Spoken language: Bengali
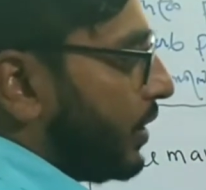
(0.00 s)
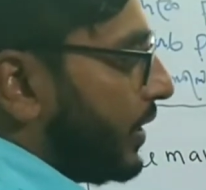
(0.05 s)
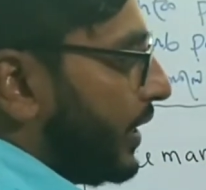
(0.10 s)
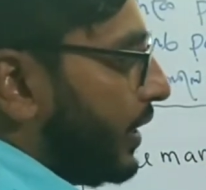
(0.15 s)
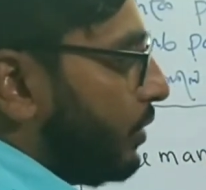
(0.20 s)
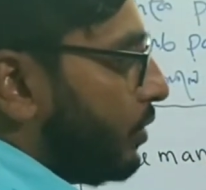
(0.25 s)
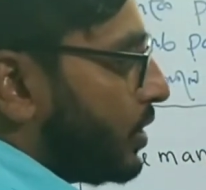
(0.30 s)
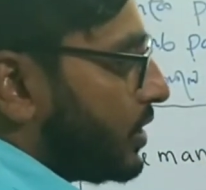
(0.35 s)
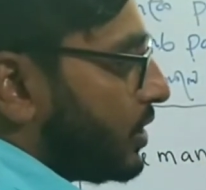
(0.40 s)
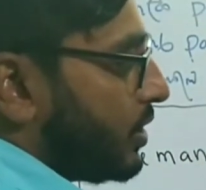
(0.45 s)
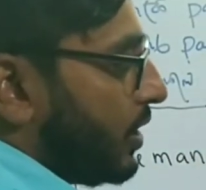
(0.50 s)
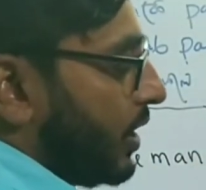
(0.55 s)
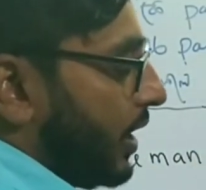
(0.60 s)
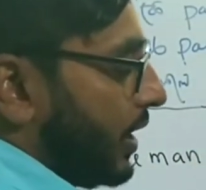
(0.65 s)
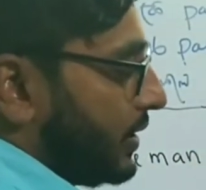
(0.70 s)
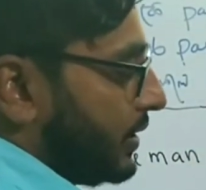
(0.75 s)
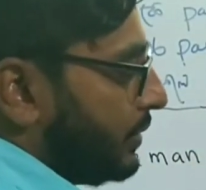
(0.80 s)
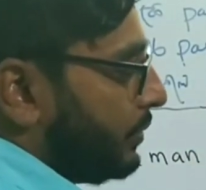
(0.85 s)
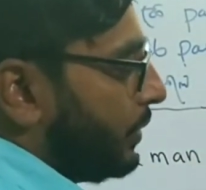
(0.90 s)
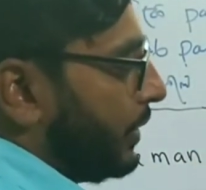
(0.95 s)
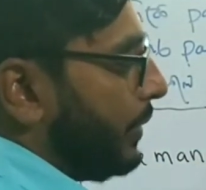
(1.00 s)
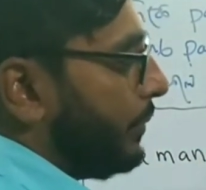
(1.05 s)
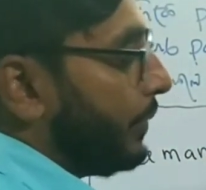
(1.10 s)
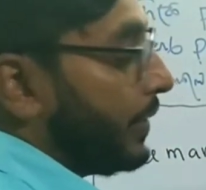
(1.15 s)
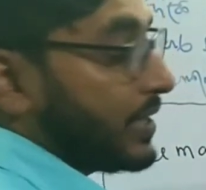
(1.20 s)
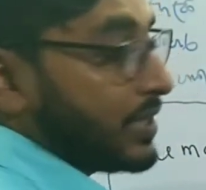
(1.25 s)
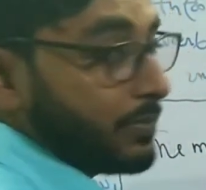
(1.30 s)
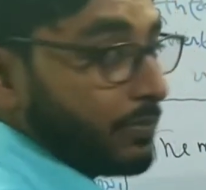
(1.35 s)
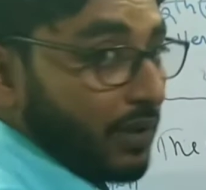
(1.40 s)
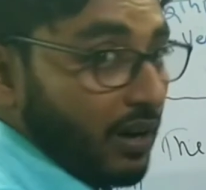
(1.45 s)
কন্টিনিউয়াস আছে বলে
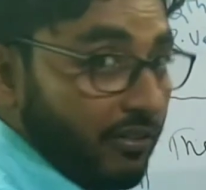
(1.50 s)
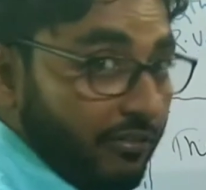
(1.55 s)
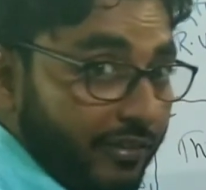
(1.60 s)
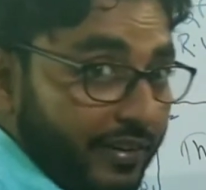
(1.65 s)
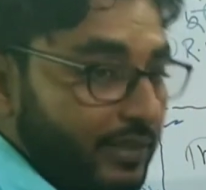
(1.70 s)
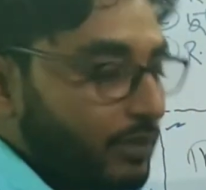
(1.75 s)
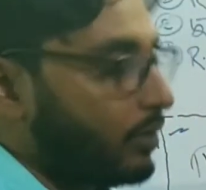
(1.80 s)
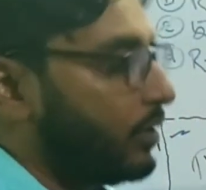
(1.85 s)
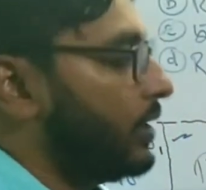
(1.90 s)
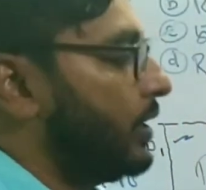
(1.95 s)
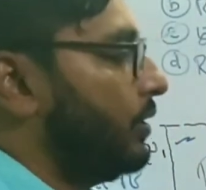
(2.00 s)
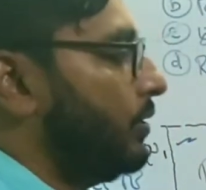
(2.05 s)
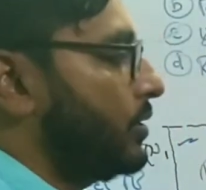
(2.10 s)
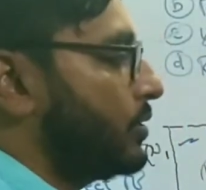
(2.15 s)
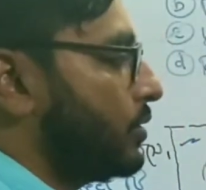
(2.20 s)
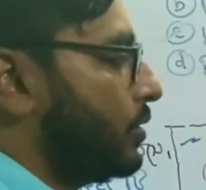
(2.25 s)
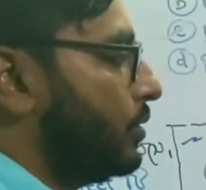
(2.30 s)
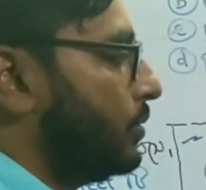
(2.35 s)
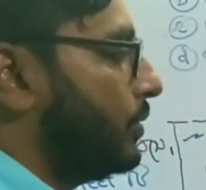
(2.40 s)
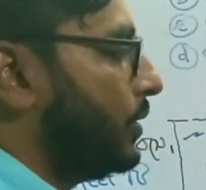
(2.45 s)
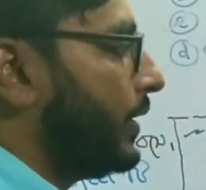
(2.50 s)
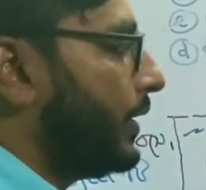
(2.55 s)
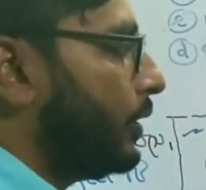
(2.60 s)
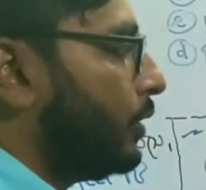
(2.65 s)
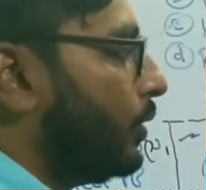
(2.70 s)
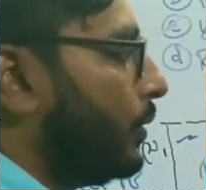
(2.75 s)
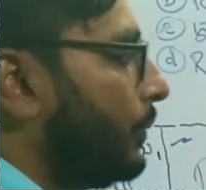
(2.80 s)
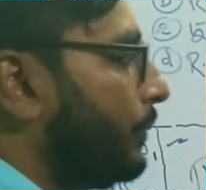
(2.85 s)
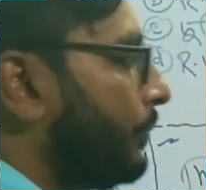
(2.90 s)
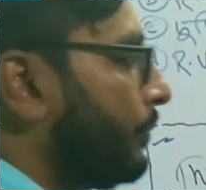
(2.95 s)
পাস্ট পারফেক্ট কন্টিনিউয়াস করবো
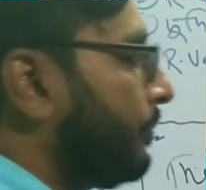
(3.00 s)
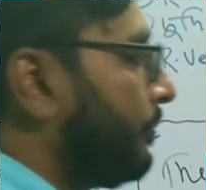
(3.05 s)
কীরকম